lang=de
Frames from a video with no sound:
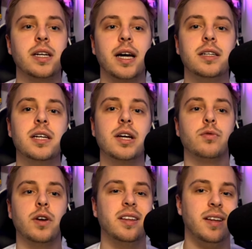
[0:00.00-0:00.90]
eine
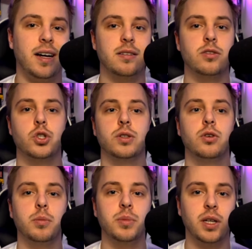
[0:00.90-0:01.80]
fantastische
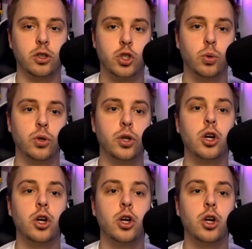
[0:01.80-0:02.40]
Kombination,